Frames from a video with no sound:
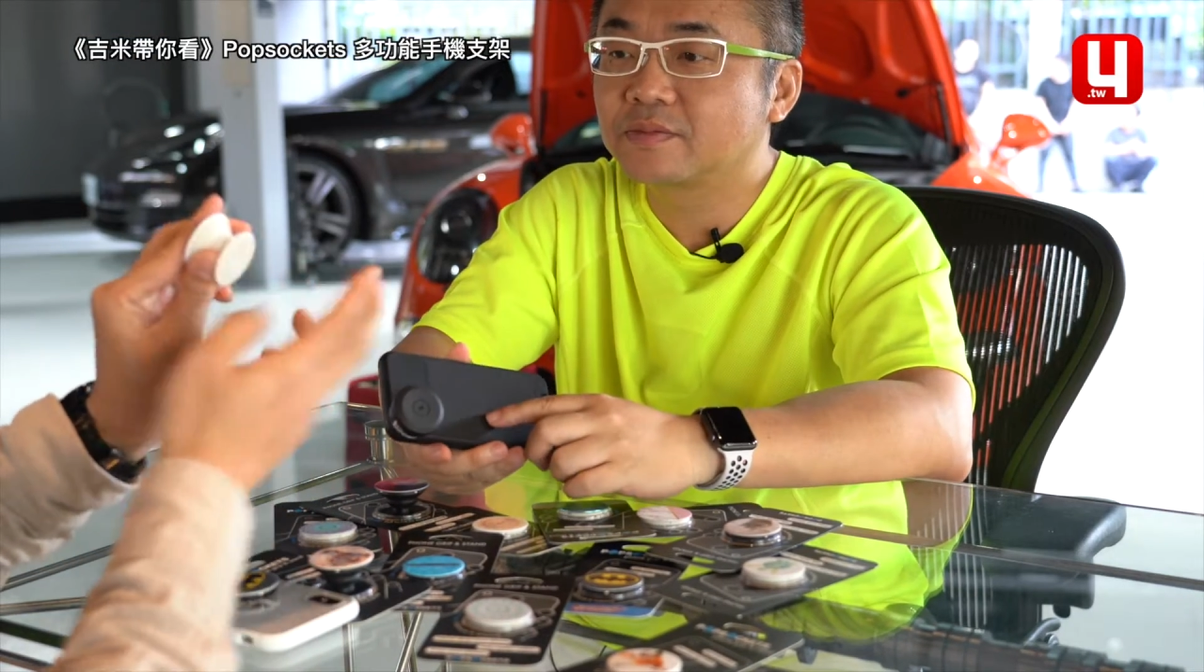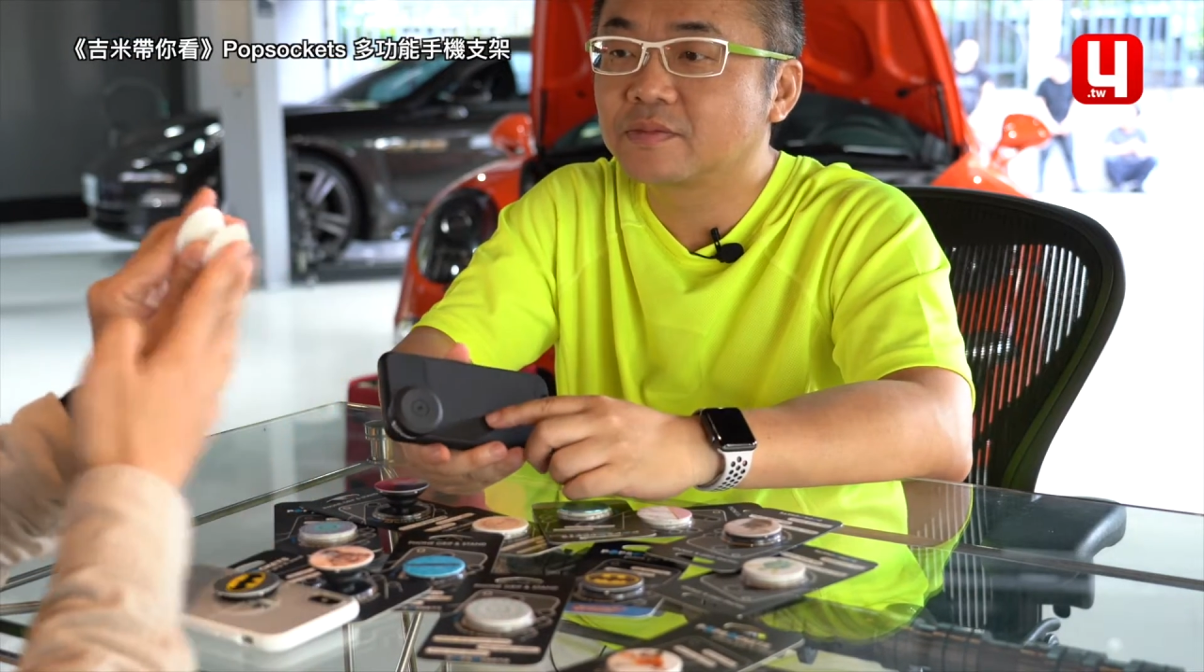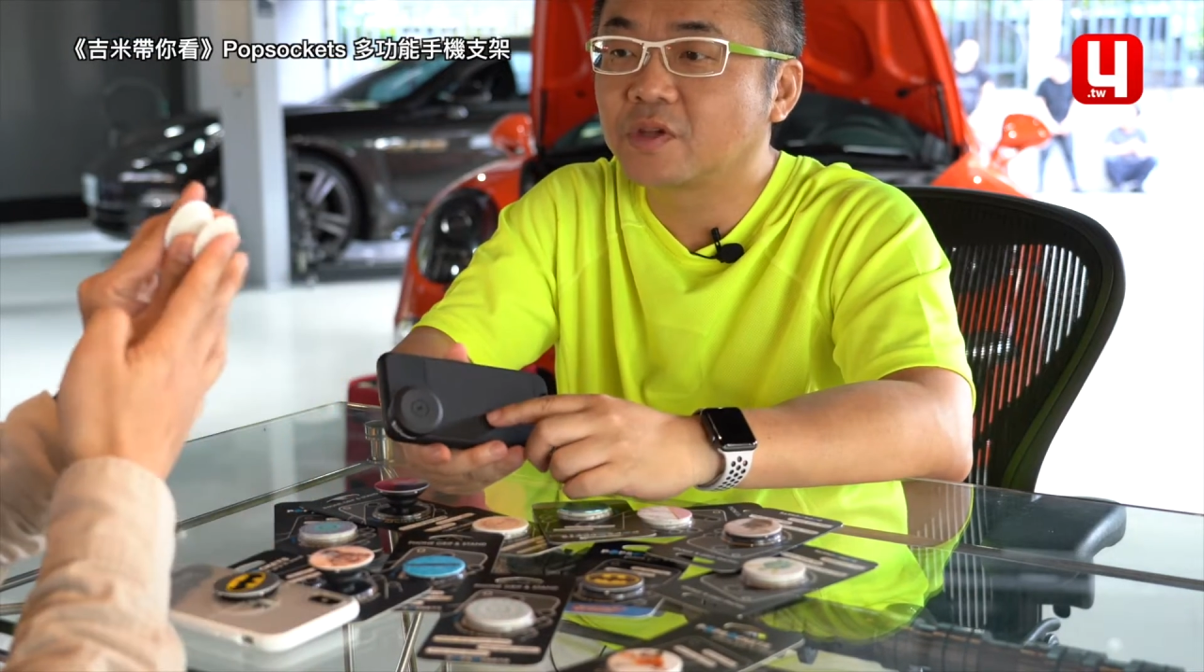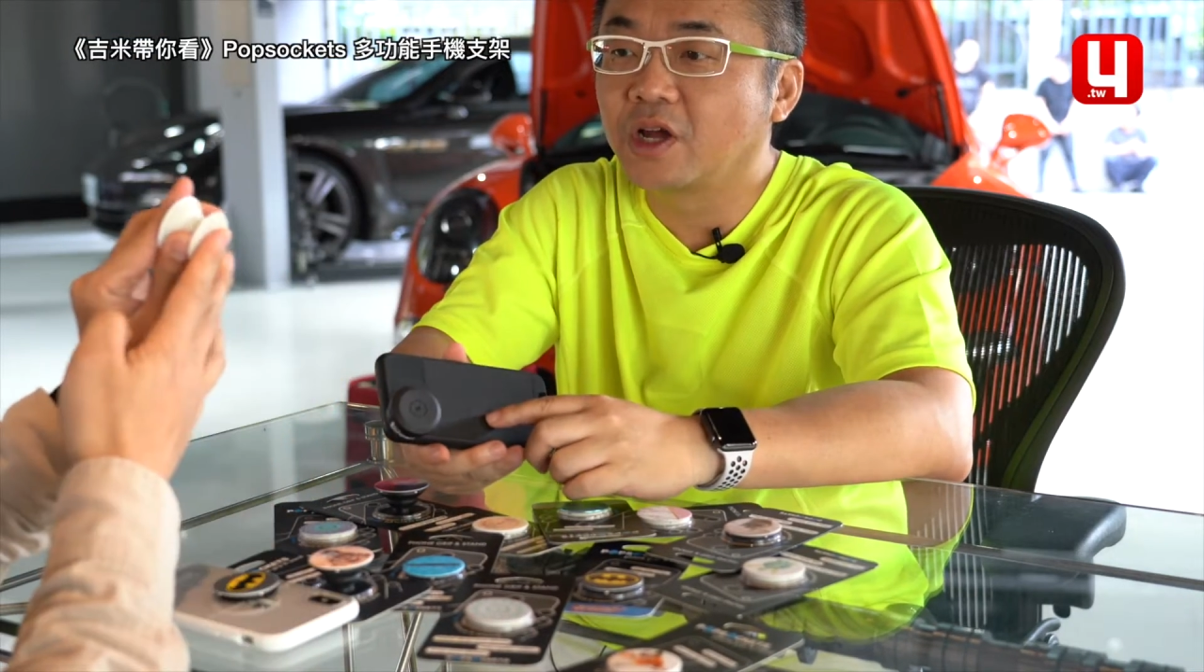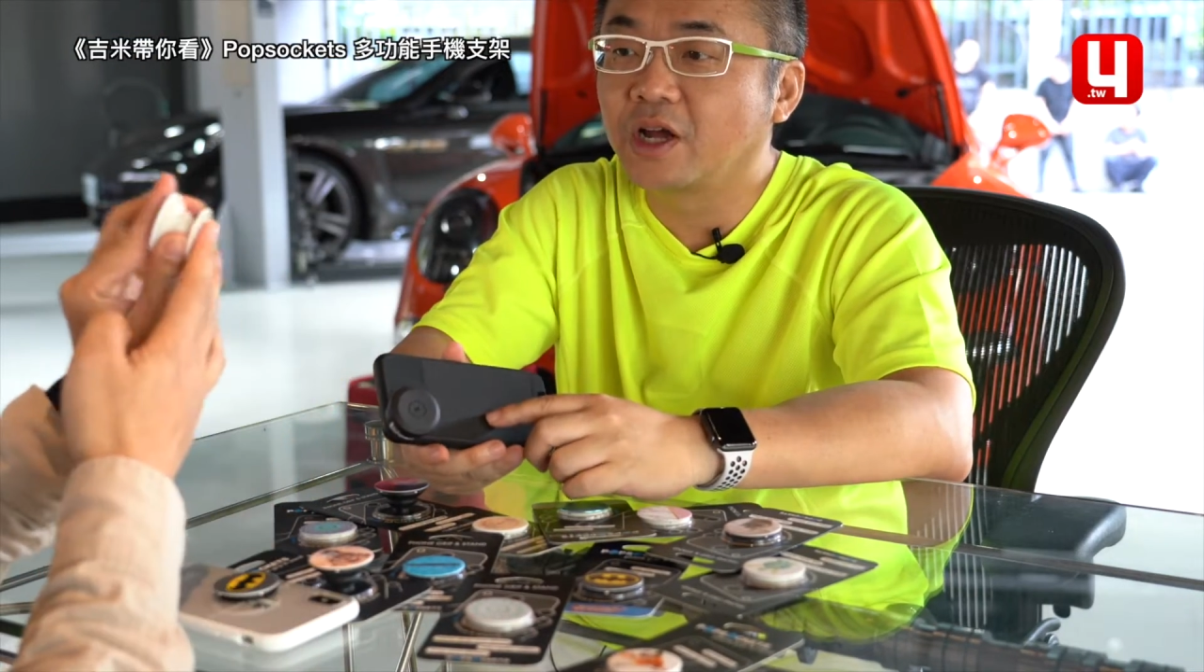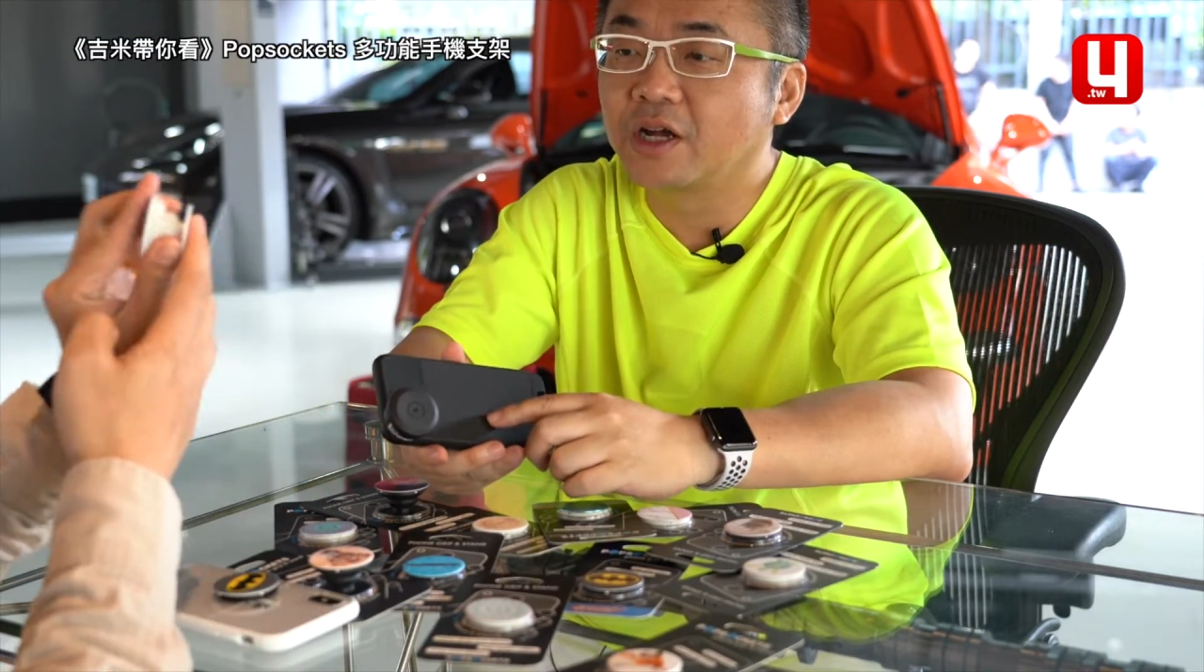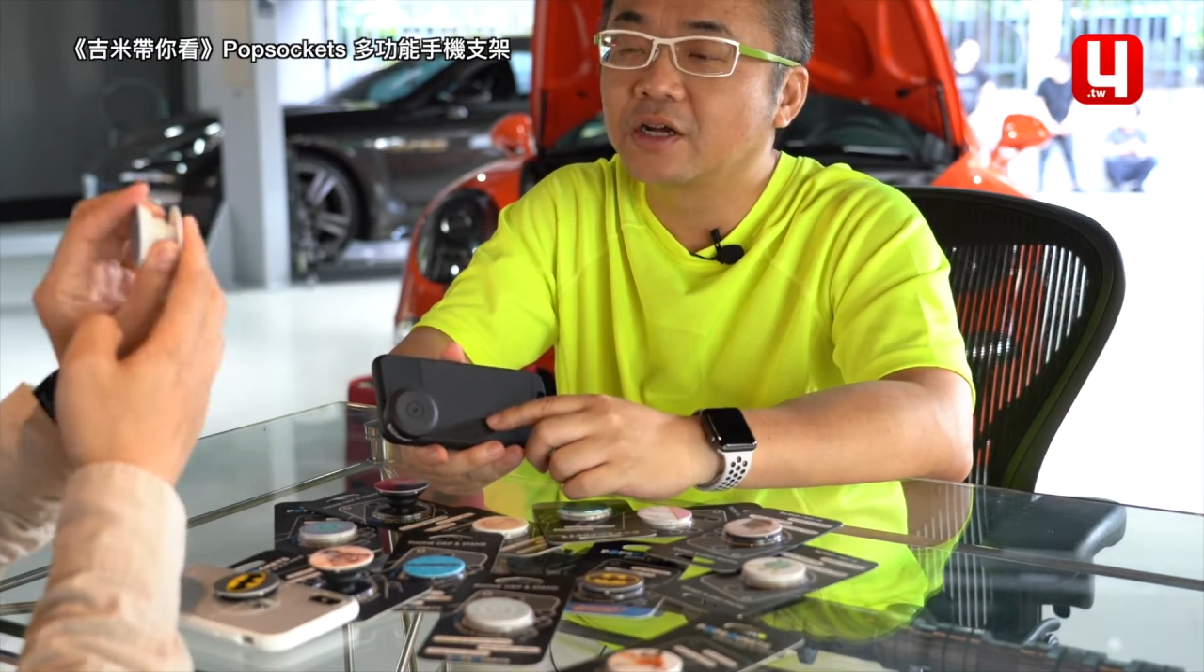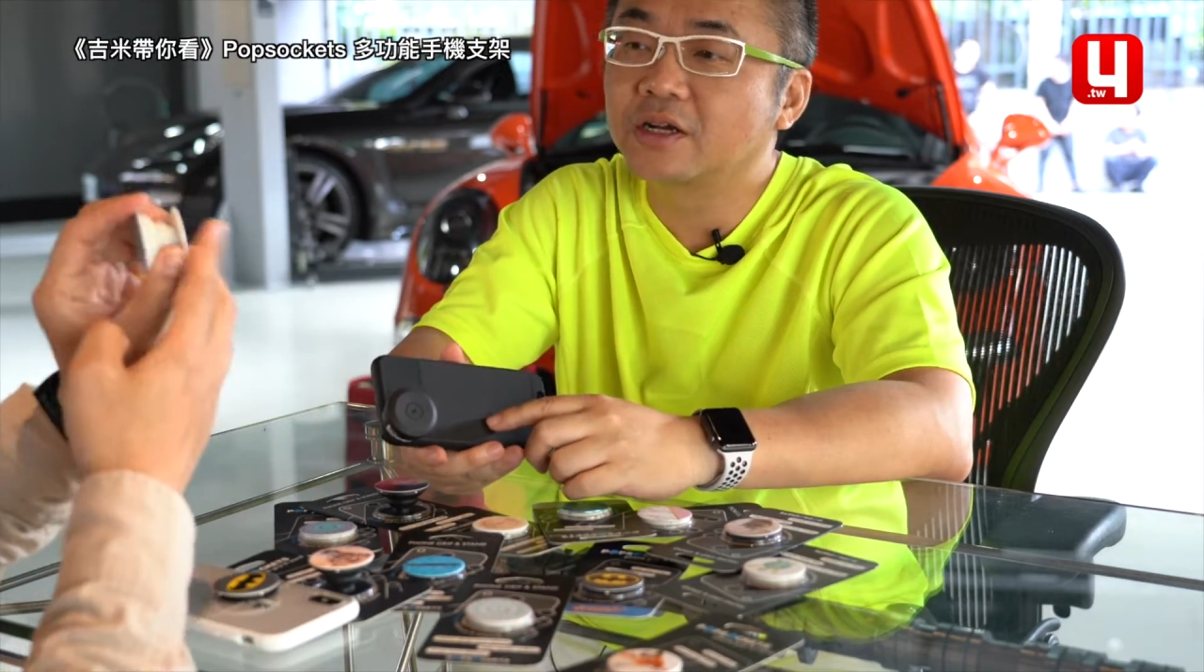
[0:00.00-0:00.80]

底座上面有它